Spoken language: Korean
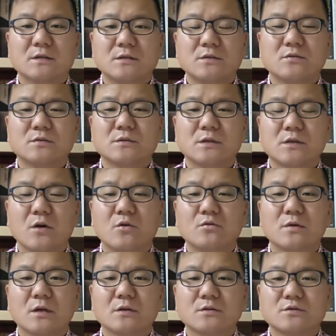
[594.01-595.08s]
그리고 이제
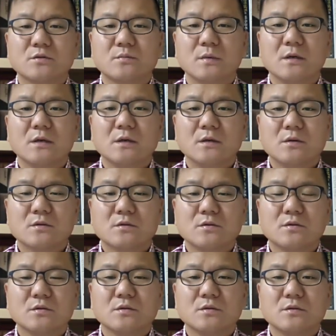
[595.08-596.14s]
겨울에는 좀
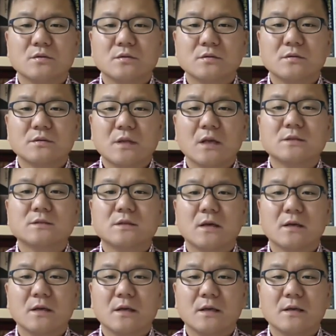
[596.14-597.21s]
그
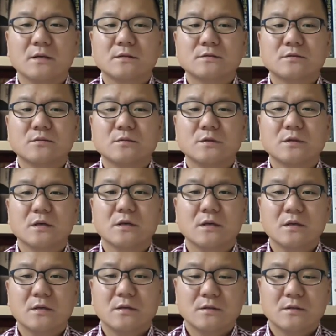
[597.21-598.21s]
따뜻하게 좀 이렇게